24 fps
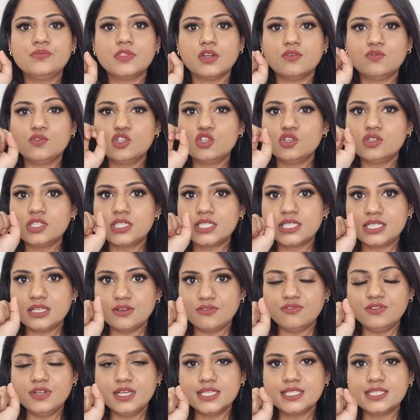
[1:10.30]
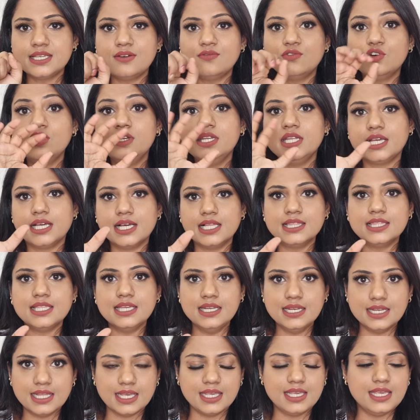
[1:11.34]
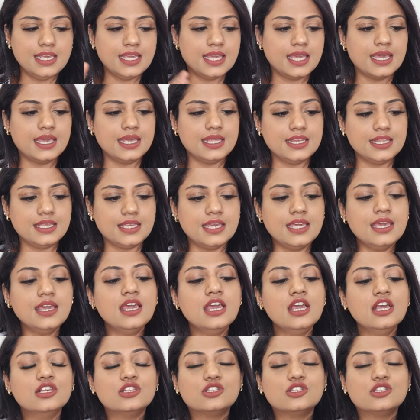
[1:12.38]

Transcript: वो जो स्टिफनेस है वो निकलती नहीं है इनकी